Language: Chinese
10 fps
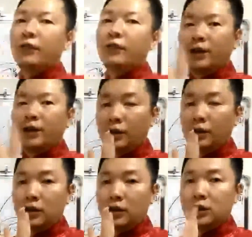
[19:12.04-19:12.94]
位
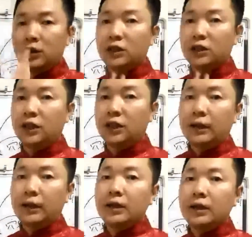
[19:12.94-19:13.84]
是急的，
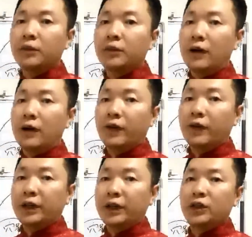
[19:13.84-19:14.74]
什么方位
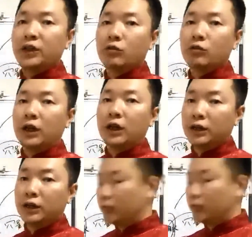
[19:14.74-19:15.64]
是松的，你
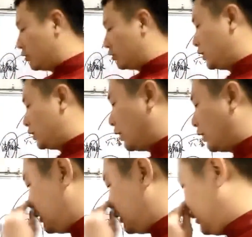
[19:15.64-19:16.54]
就能够知道了，
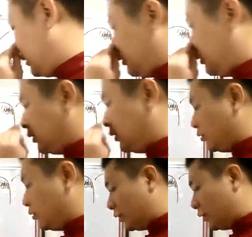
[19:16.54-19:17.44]
就能够知
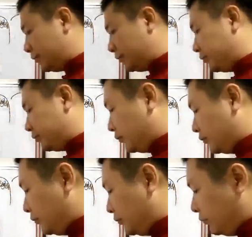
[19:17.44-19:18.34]
道了。
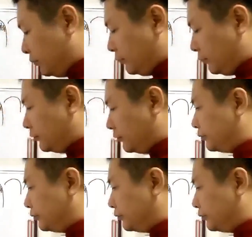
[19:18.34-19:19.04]
嗯，